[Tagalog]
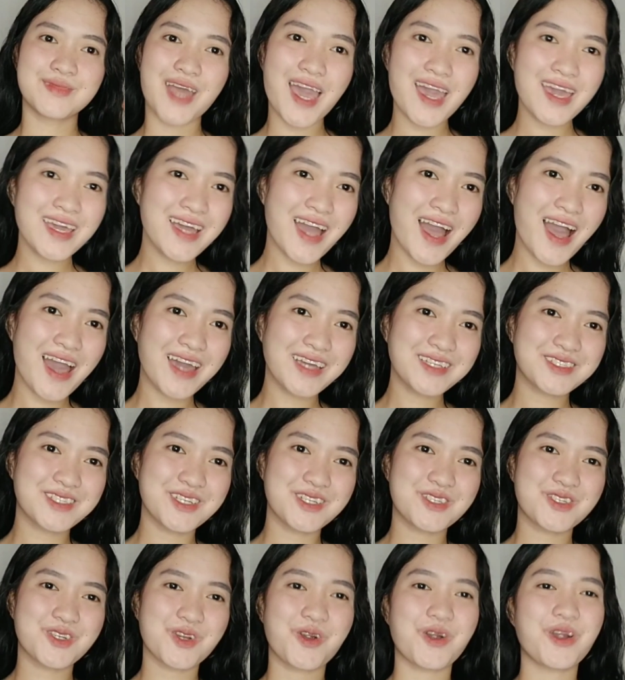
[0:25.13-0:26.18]
Hey guys,
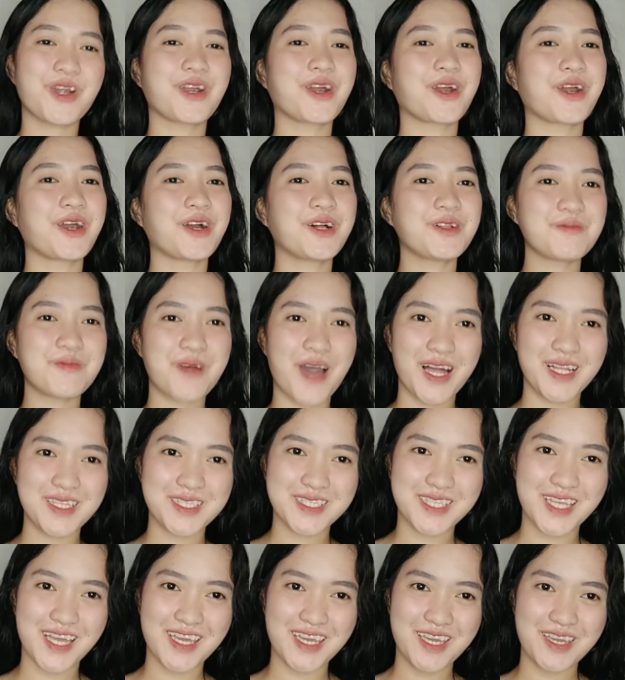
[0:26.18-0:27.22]
it's your girl
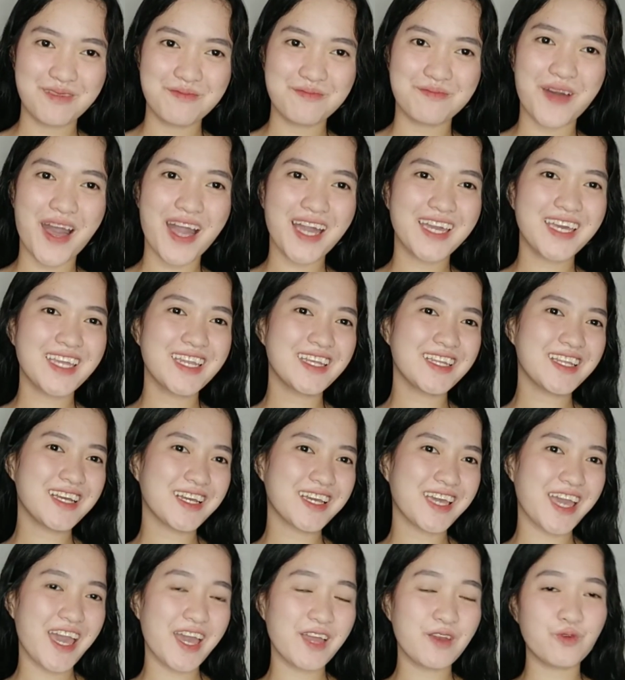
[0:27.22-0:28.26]
Miles Cain back at it
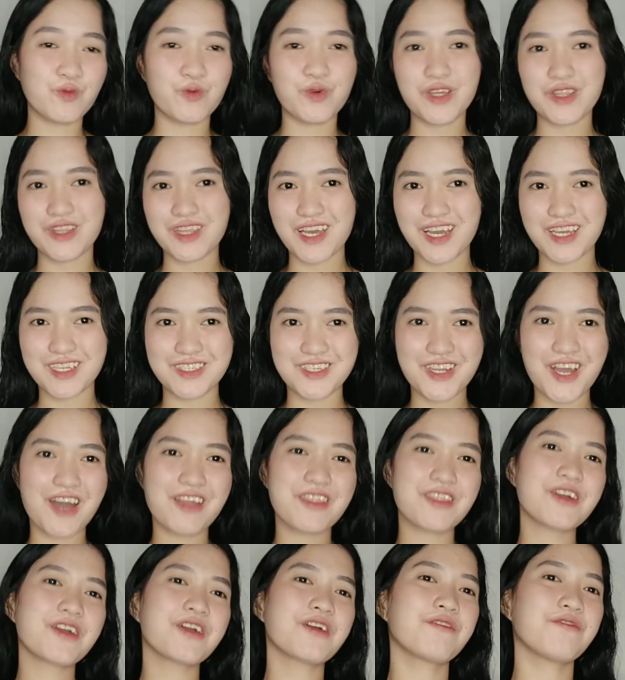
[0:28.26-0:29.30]
again with
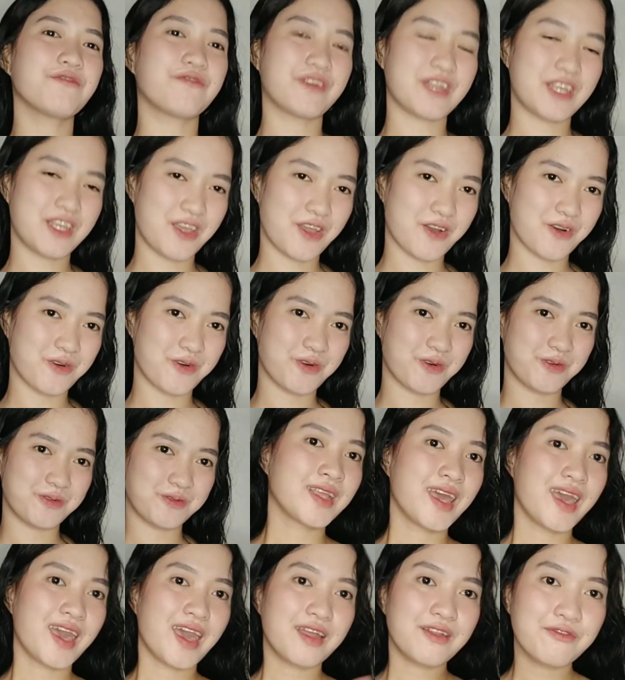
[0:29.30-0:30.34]
another video
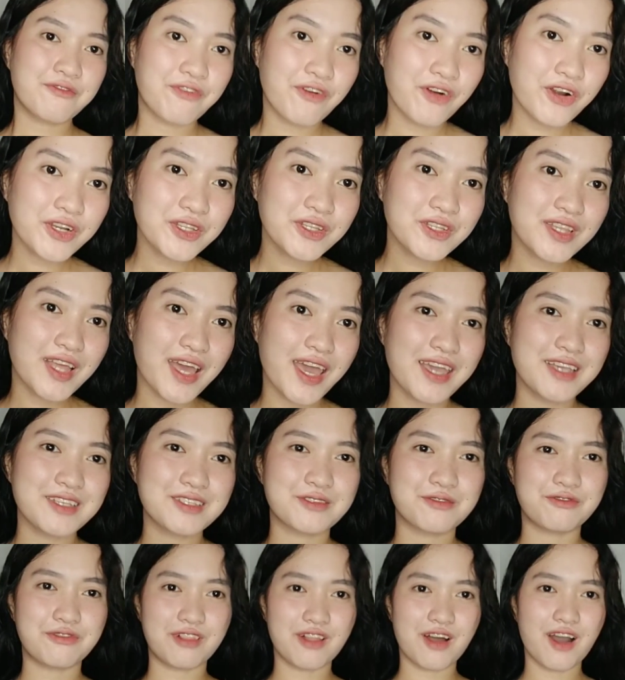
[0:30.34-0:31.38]
And for
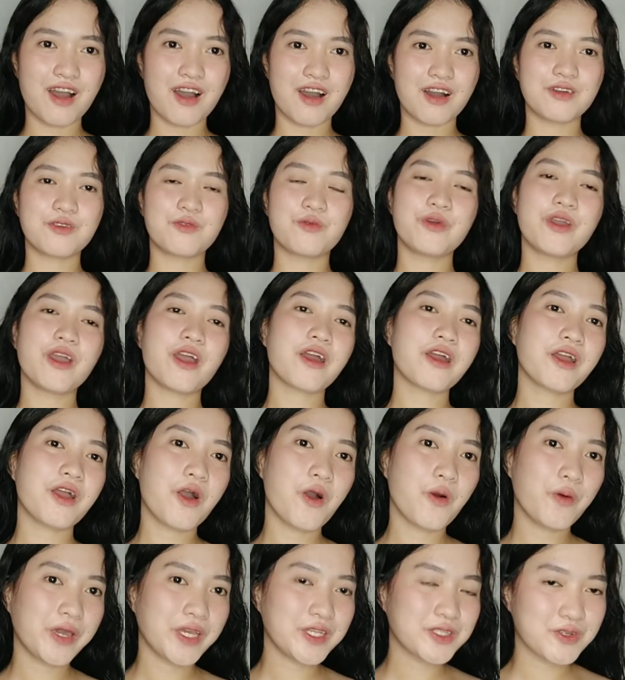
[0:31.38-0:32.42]
today's vlog, we are
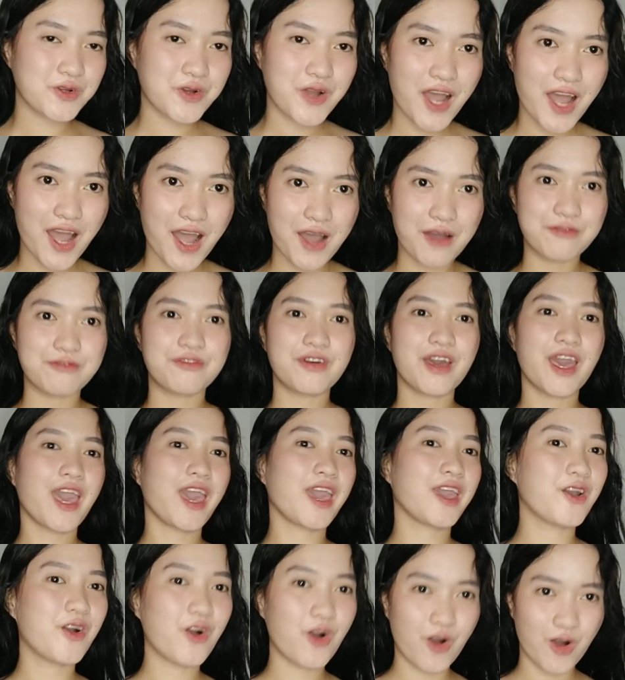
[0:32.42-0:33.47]
going to have
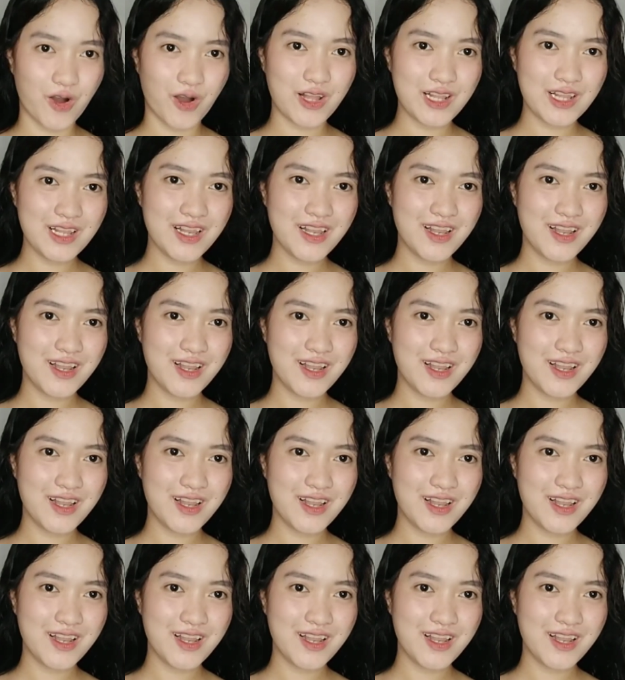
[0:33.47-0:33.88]
a haul